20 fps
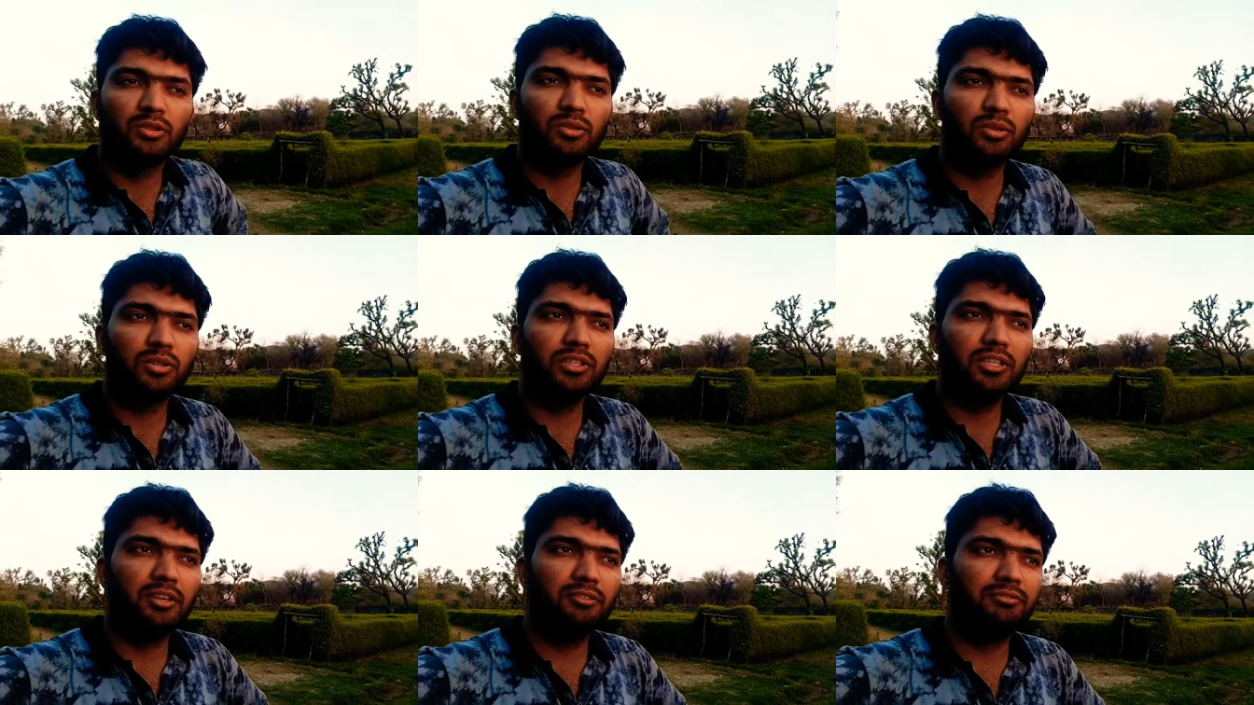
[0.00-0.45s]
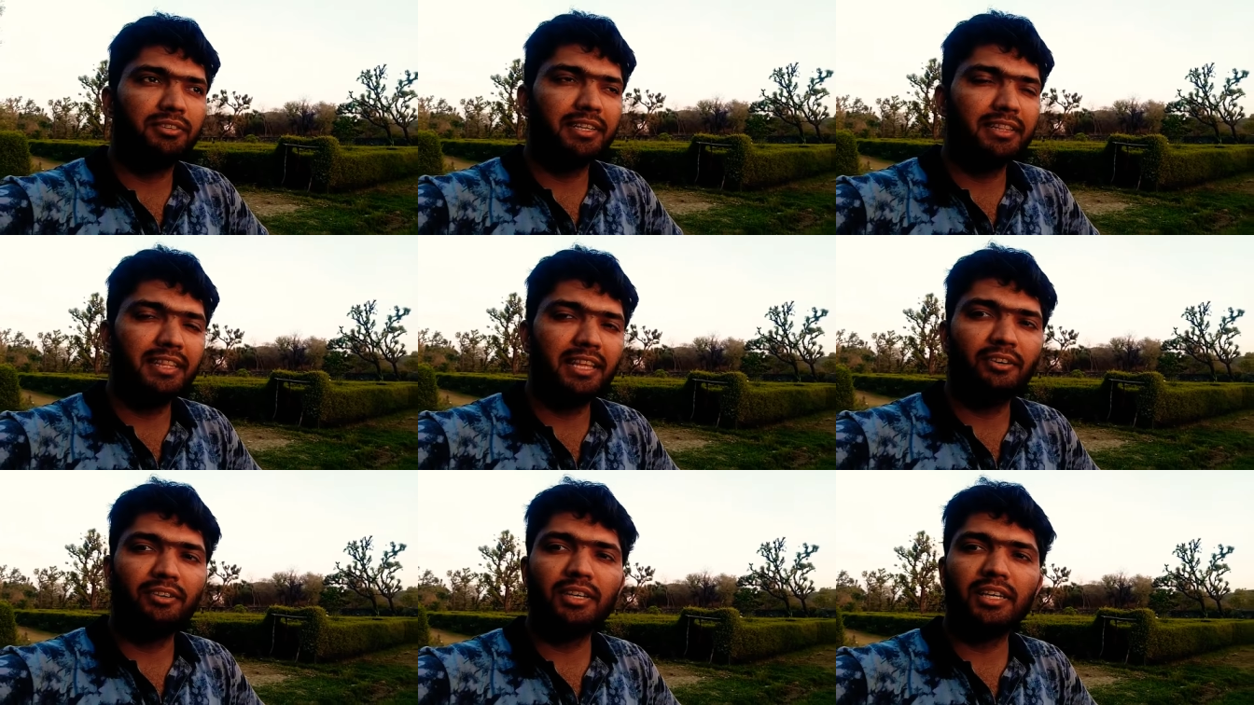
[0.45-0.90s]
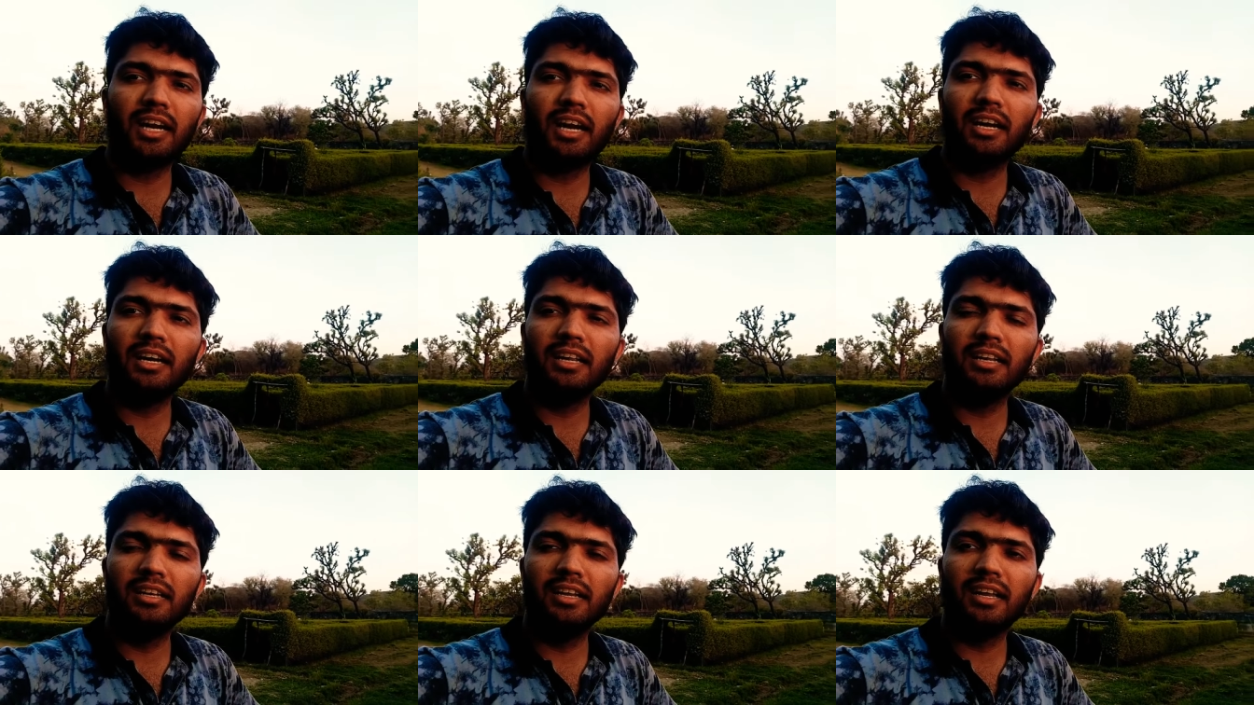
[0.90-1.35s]
तो ये वृंदावन
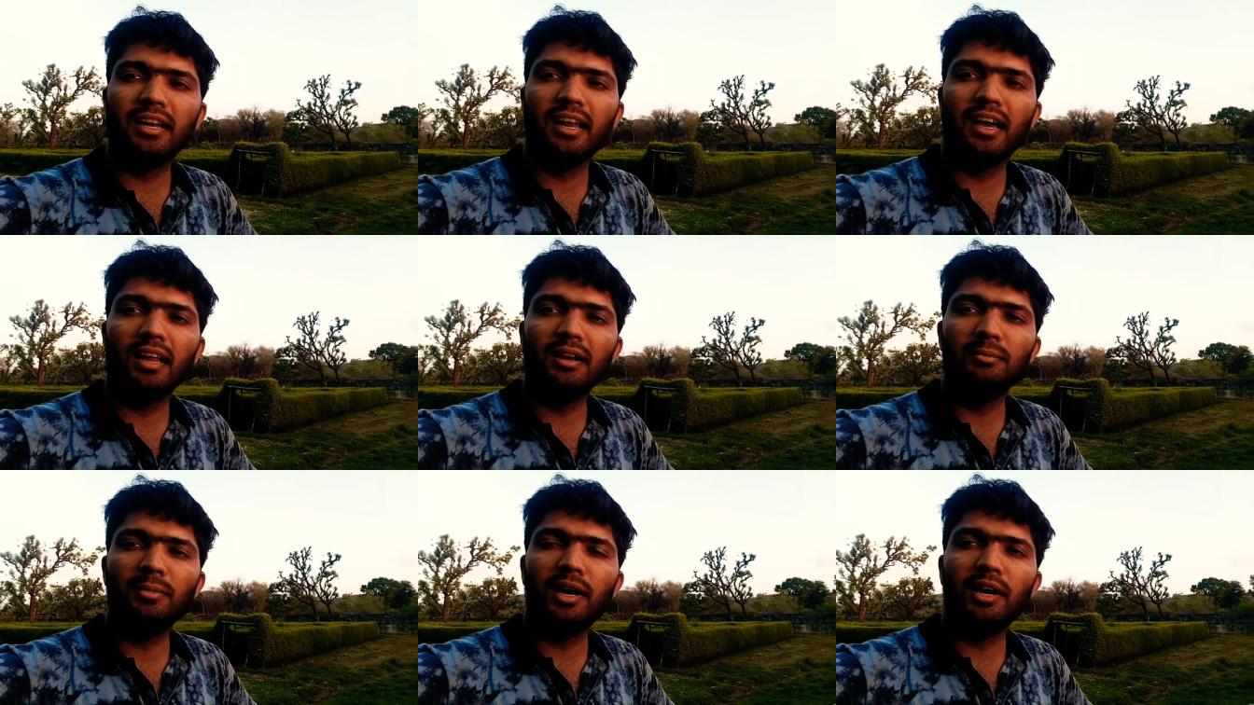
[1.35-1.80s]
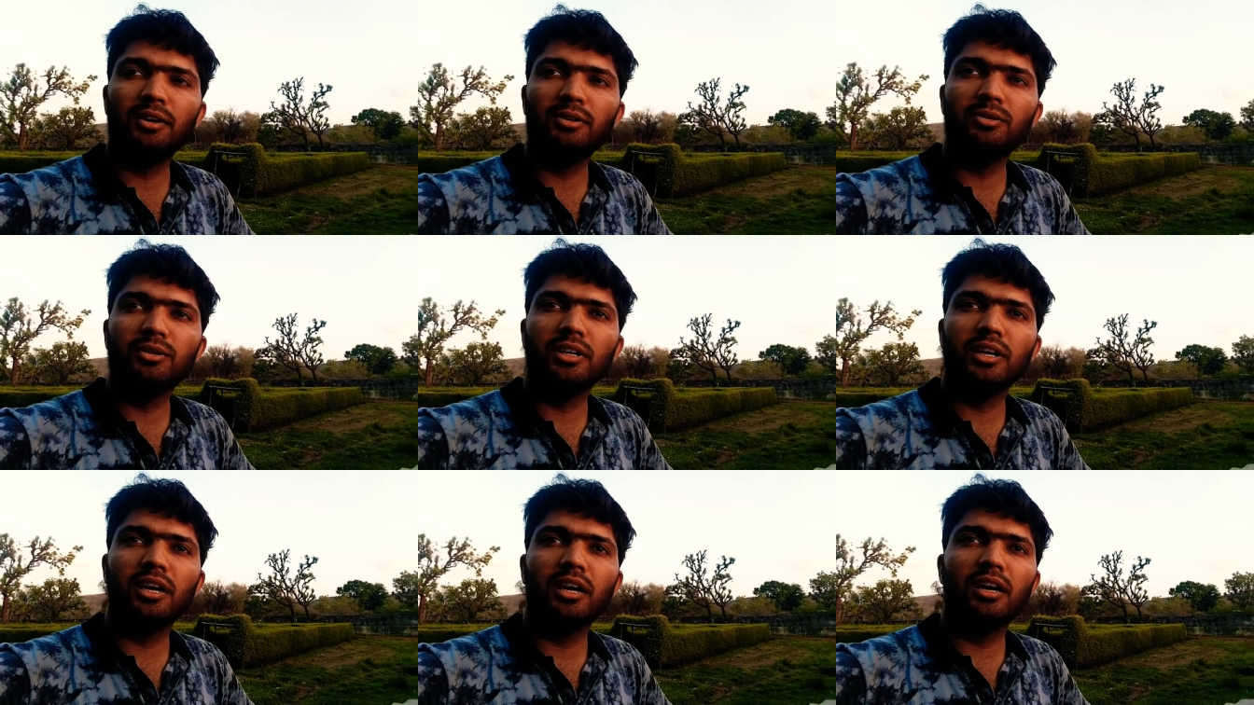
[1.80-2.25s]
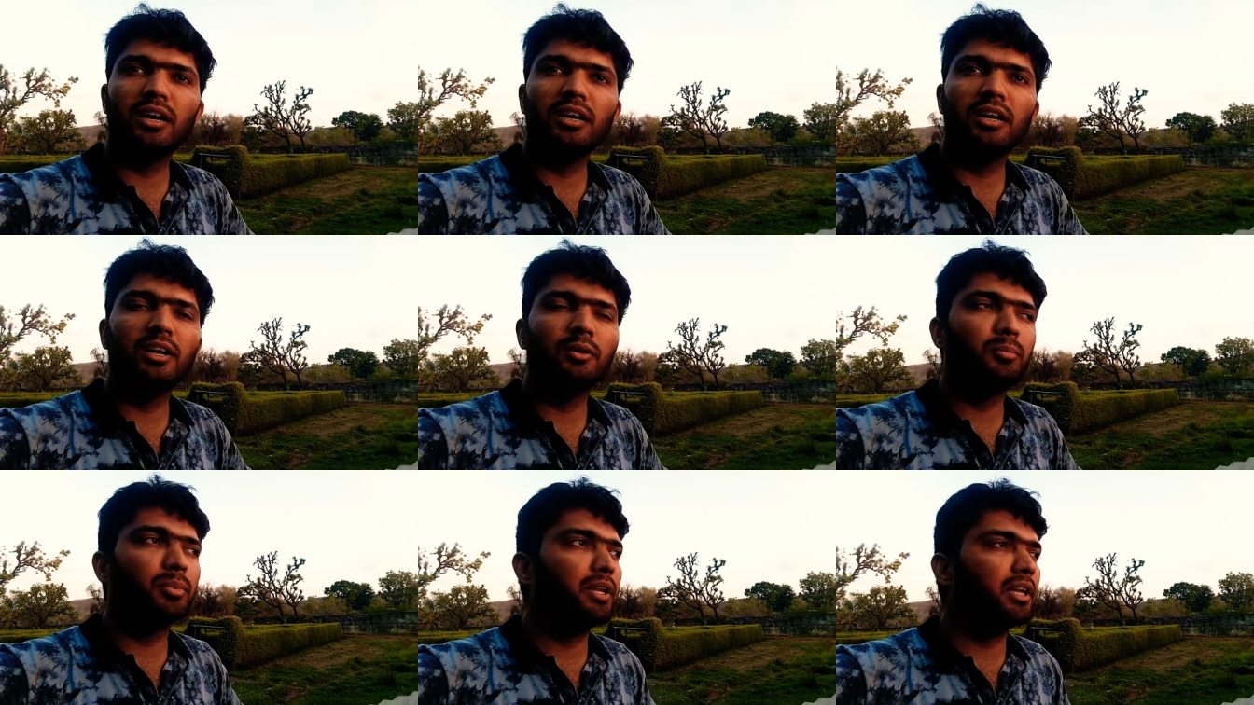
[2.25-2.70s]
गार्डन एक लाल बाग हो गया
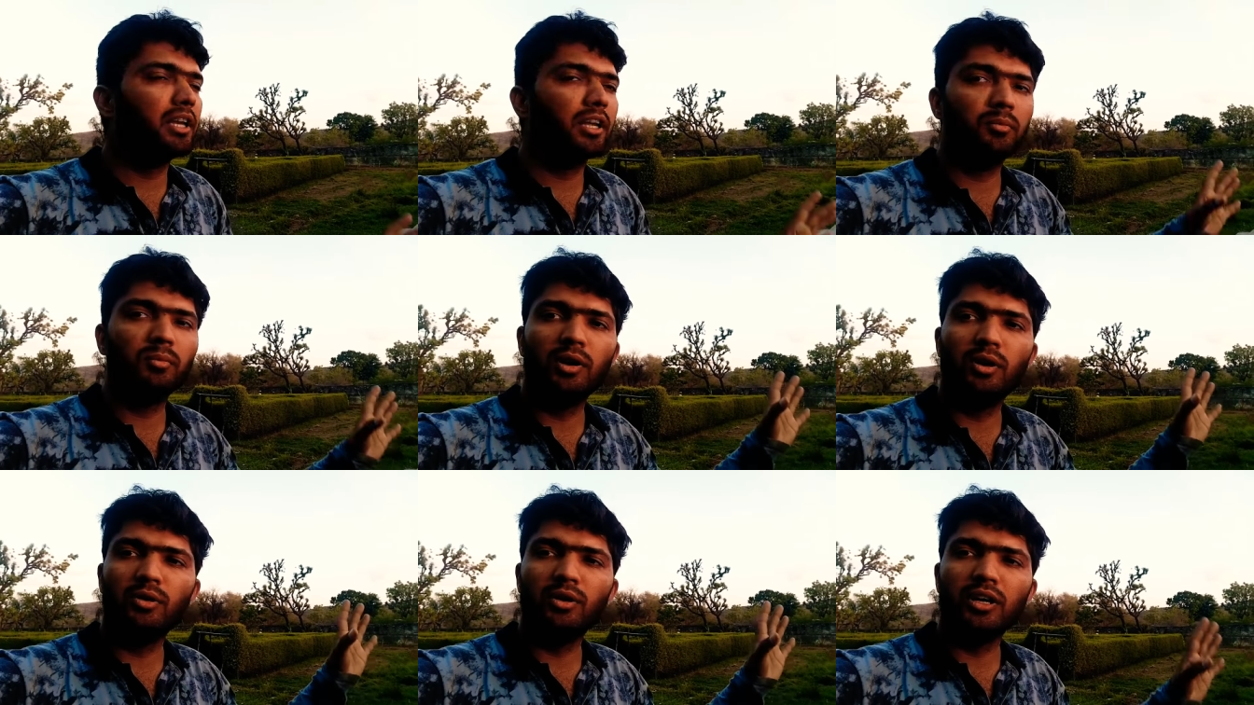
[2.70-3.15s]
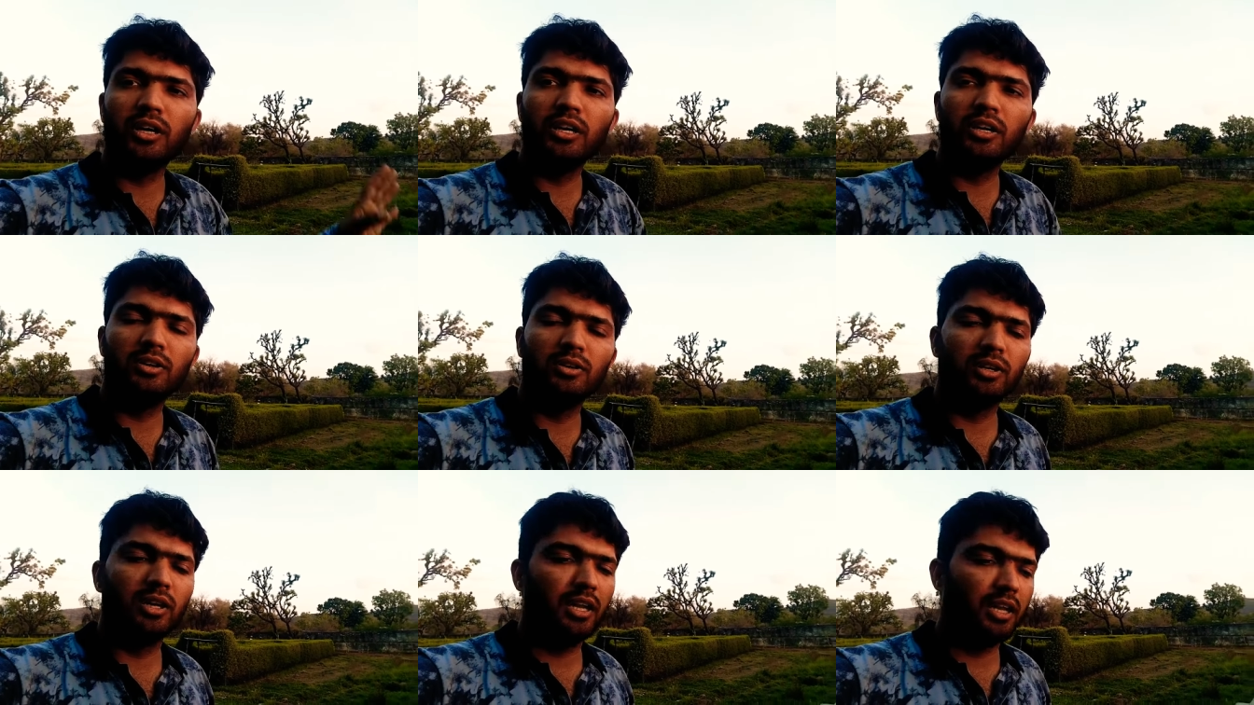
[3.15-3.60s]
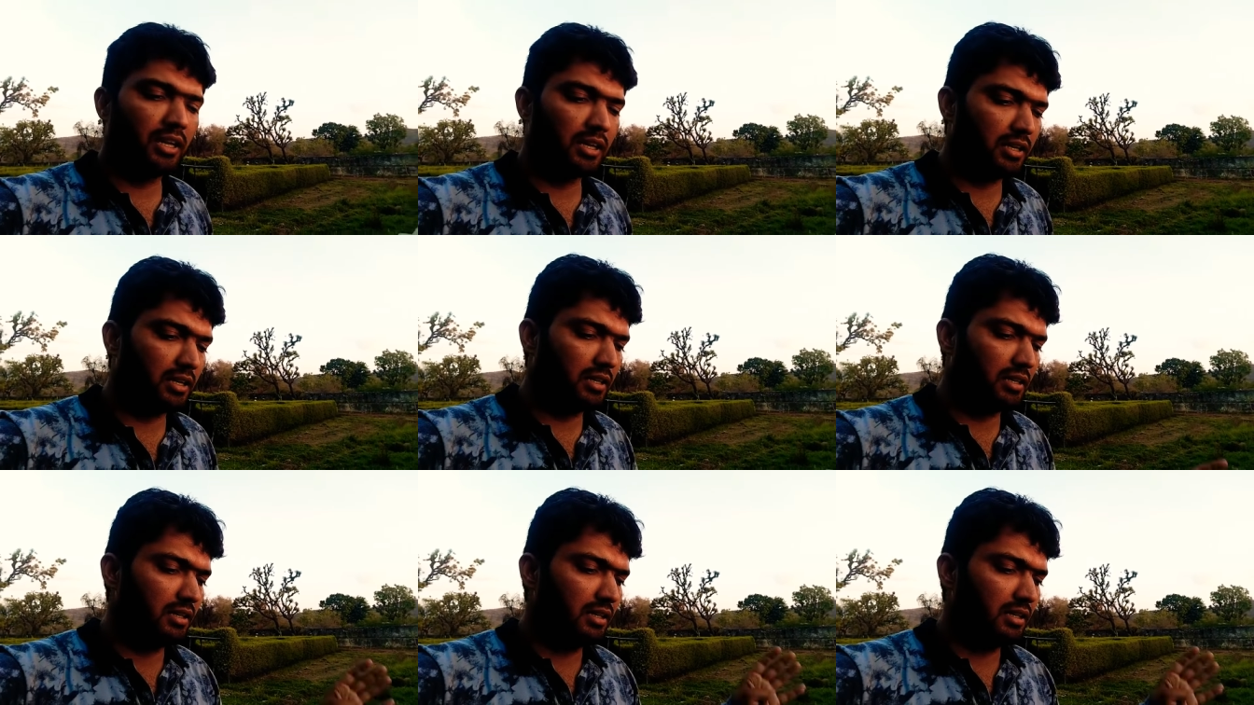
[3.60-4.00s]
एक परिक्रमा हो गई और एक